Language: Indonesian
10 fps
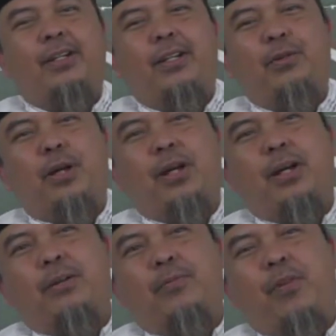itu
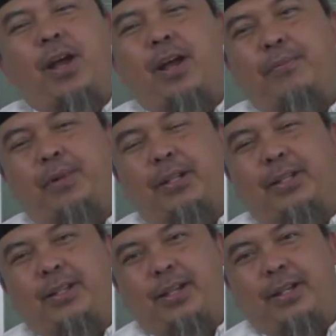akan faham
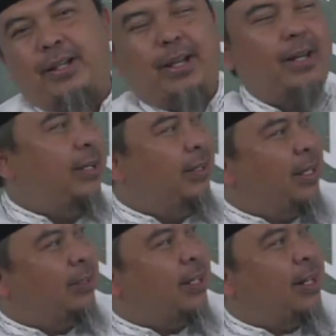nantinya karena
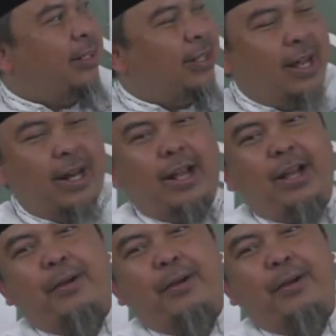dasar-dasar ini ada